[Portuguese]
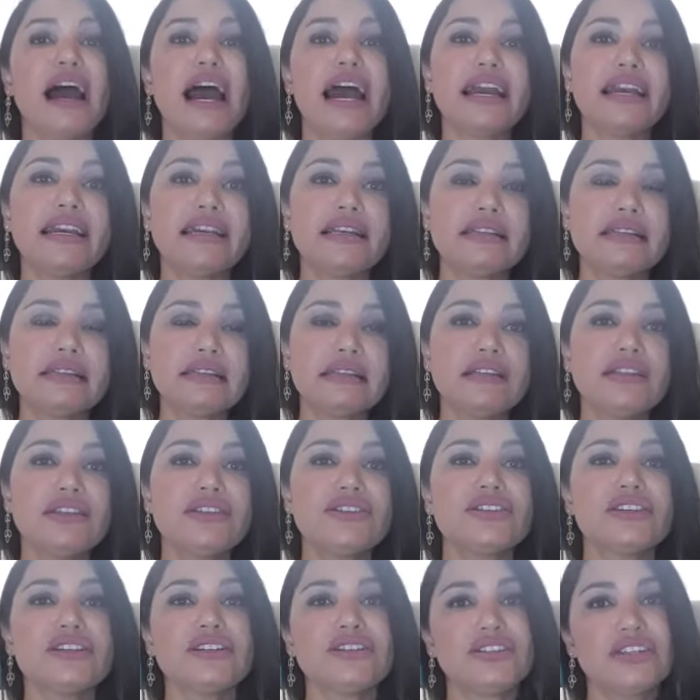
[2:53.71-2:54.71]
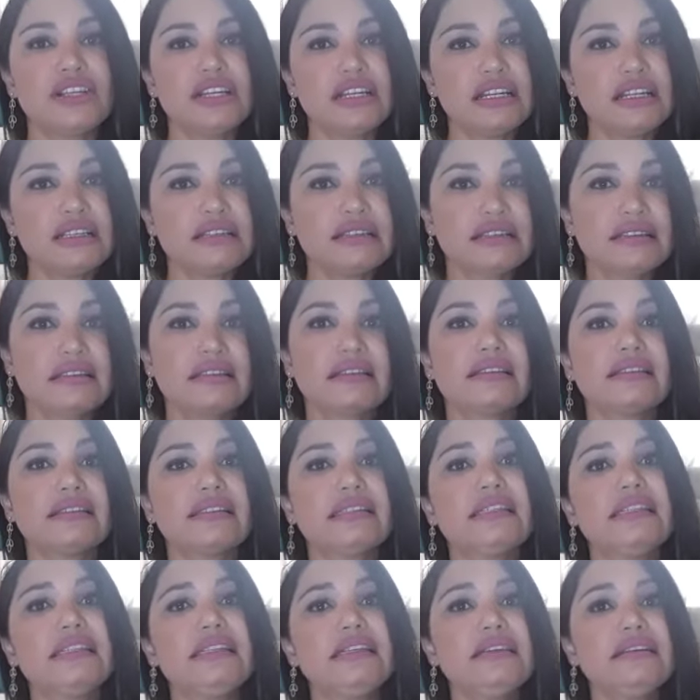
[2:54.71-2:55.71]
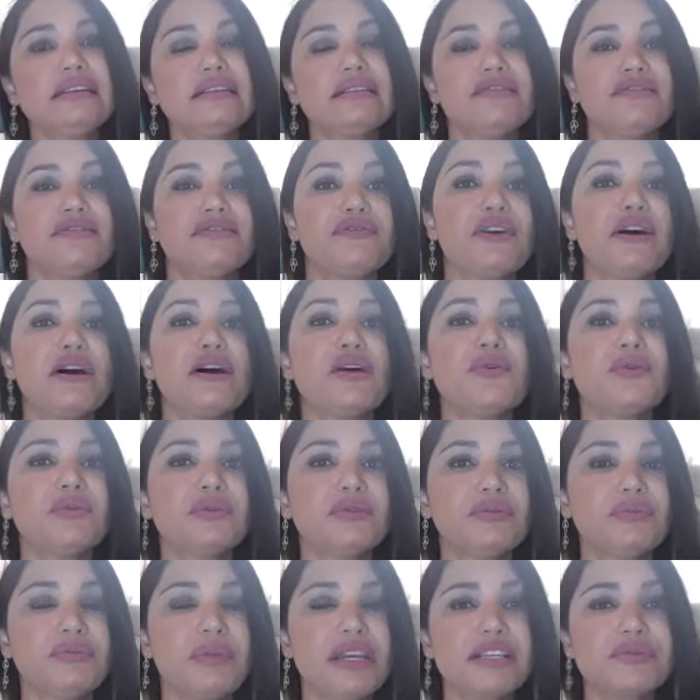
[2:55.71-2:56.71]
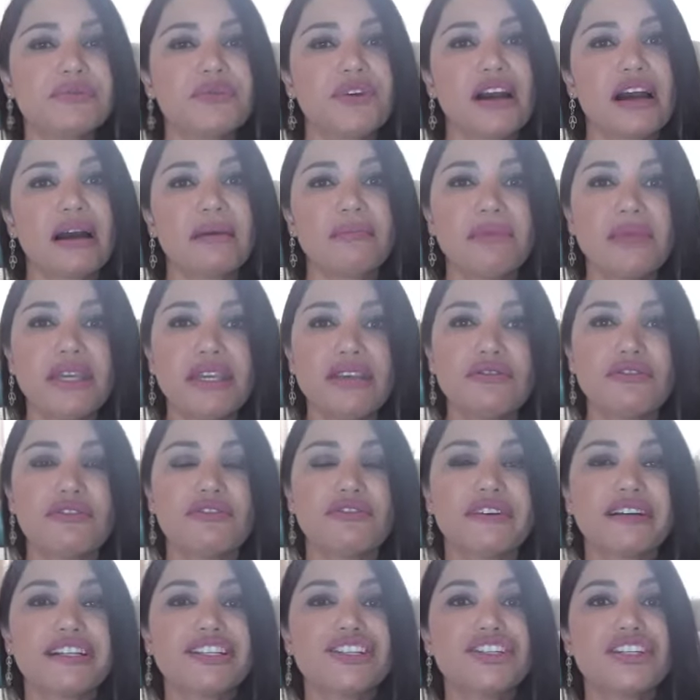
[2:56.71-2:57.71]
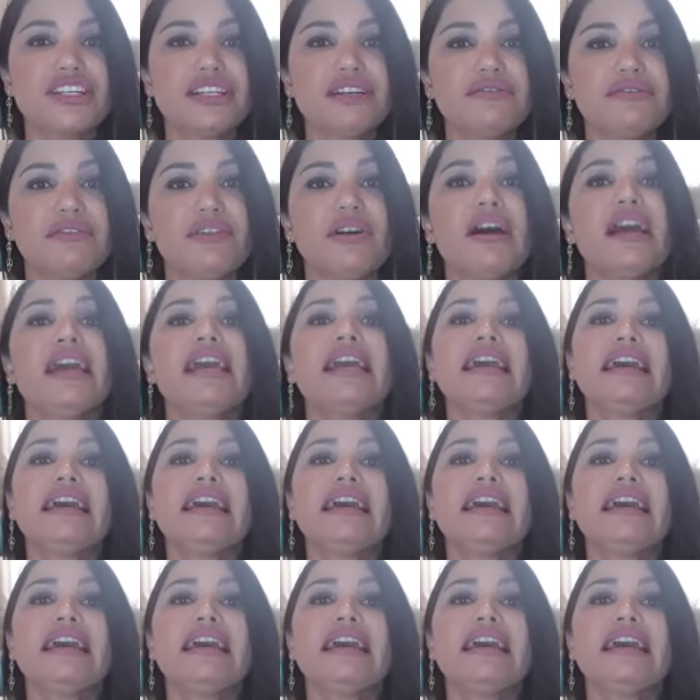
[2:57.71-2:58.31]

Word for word: aí sim, gente, eles se vão no mesmo caminho olfativo,